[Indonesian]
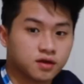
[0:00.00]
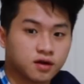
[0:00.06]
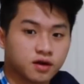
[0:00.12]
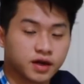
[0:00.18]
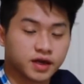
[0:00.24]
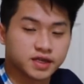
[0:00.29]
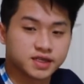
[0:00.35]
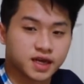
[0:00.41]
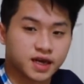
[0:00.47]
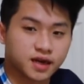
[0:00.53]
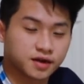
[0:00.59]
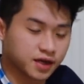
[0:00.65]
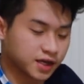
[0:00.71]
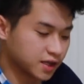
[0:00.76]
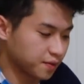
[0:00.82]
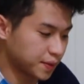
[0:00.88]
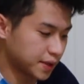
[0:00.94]
Oke,
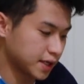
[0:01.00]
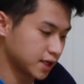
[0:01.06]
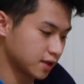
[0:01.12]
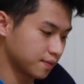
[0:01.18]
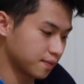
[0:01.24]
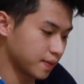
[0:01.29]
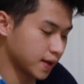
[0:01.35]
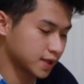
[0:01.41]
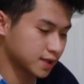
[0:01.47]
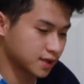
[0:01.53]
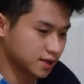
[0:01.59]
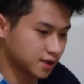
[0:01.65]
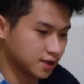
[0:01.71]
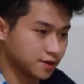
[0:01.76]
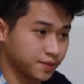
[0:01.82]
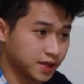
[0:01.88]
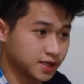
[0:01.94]
sekarang kita pindah tempat
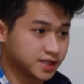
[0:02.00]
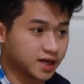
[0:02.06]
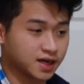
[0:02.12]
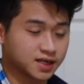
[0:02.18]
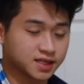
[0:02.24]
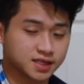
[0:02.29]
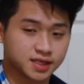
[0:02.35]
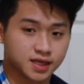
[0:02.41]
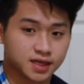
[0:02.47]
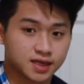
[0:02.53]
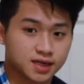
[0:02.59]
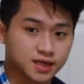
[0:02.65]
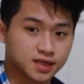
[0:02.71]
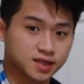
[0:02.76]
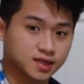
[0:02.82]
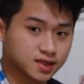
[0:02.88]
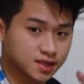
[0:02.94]
ke meja
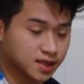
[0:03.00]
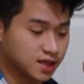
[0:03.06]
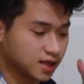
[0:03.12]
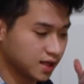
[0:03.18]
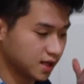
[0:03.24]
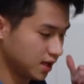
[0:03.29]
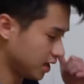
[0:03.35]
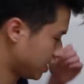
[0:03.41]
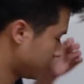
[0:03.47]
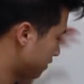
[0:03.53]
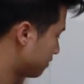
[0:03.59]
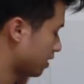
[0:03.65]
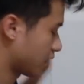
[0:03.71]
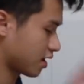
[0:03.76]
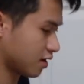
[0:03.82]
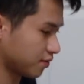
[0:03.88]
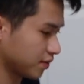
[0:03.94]
kecil di
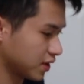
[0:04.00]
belakang